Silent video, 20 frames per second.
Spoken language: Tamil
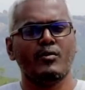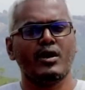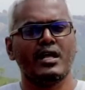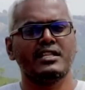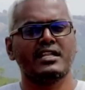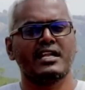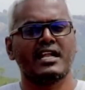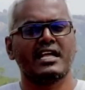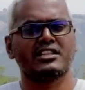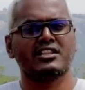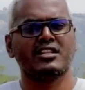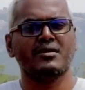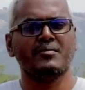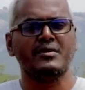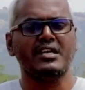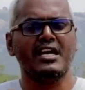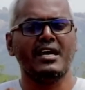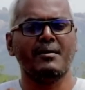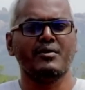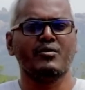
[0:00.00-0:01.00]
அந்த
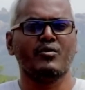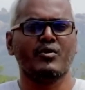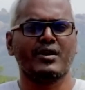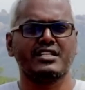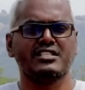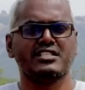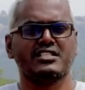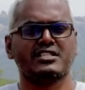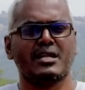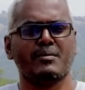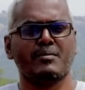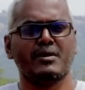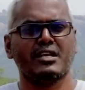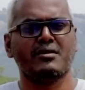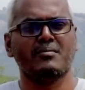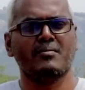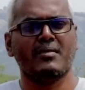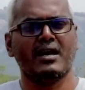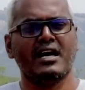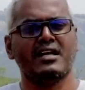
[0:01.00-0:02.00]
ரத்தம் ஏன் அப்படி உறைஞ்ச
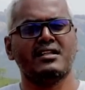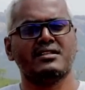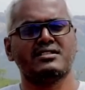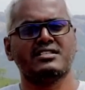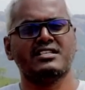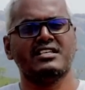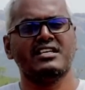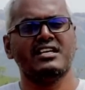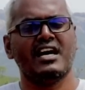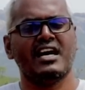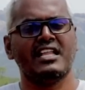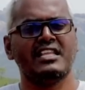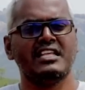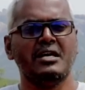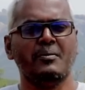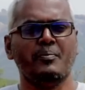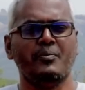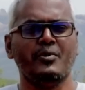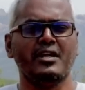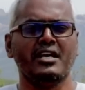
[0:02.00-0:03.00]
தன்மைக்கு மாறிச்சு அது
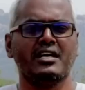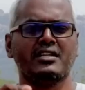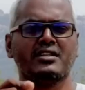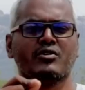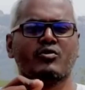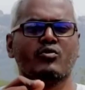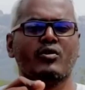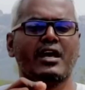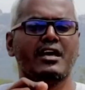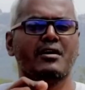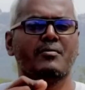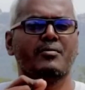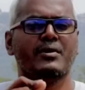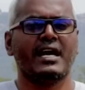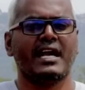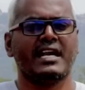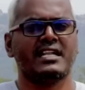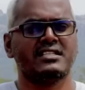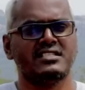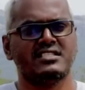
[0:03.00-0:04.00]
எப்படி அந்த குழாயை
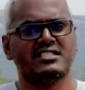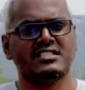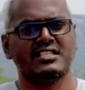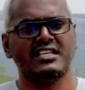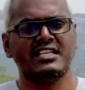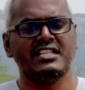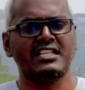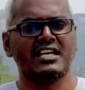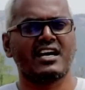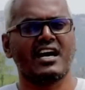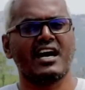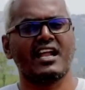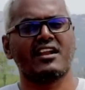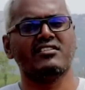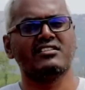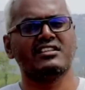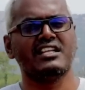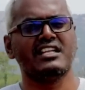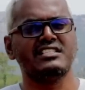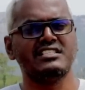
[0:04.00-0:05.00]
போய் அடைச்சிச்சு இந்த
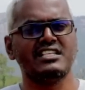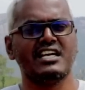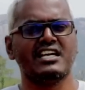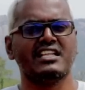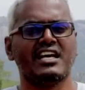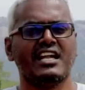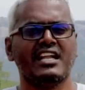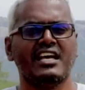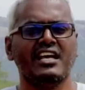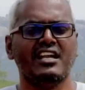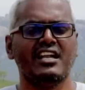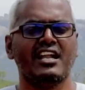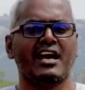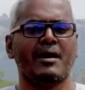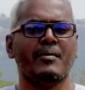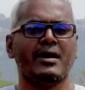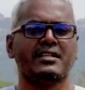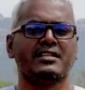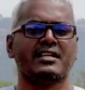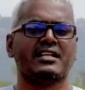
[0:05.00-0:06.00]
காரணம் தெரிஞ்சாதானே
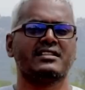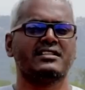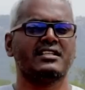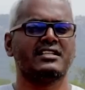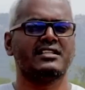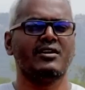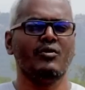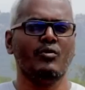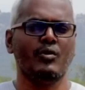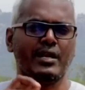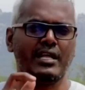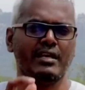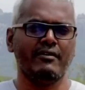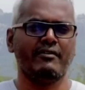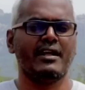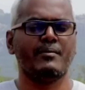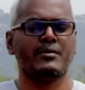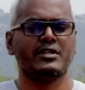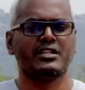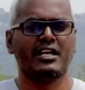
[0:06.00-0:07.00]
நாம் அந்த ரத்தத்தை உறைய
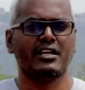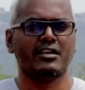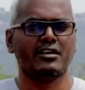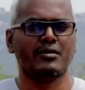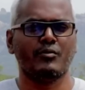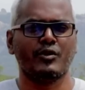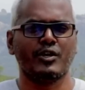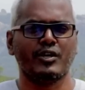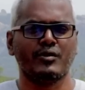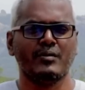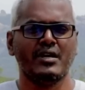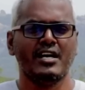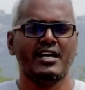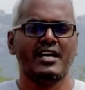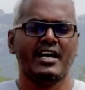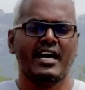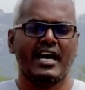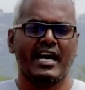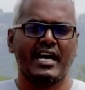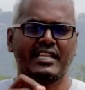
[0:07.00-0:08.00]
விடாமல் தடுக்க முடியும்
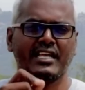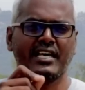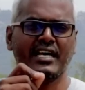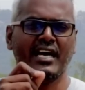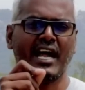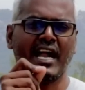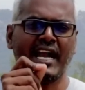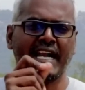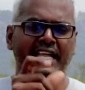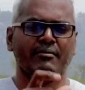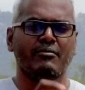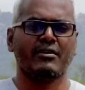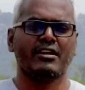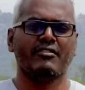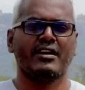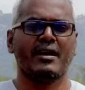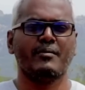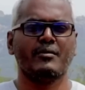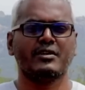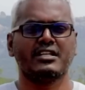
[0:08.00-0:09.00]
அதை அடைபட
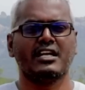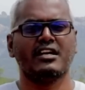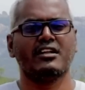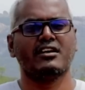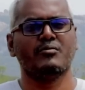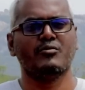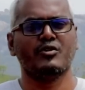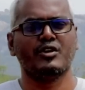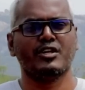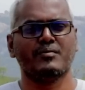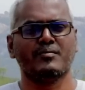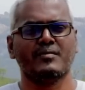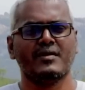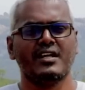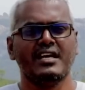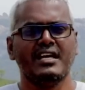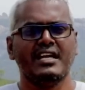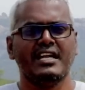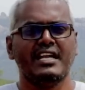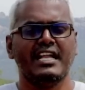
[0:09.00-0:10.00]
விடாமல் தடுக்க முடியும்
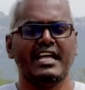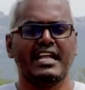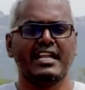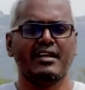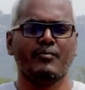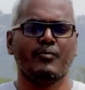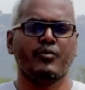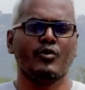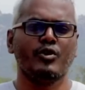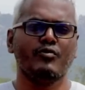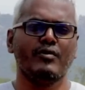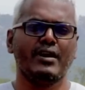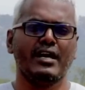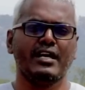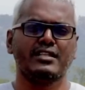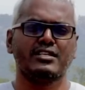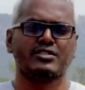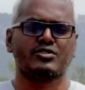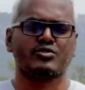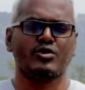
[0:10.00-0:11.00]
நிறைய
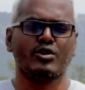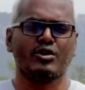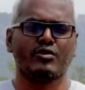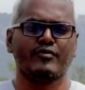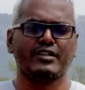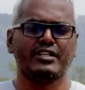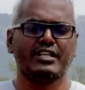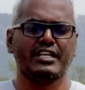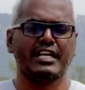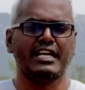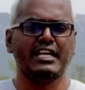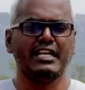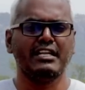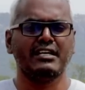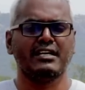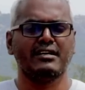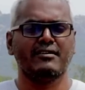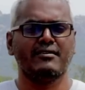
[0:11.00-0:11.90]
பொதுவாக இந்த ஸ்ட்ரோக் வந்து ரெண்டு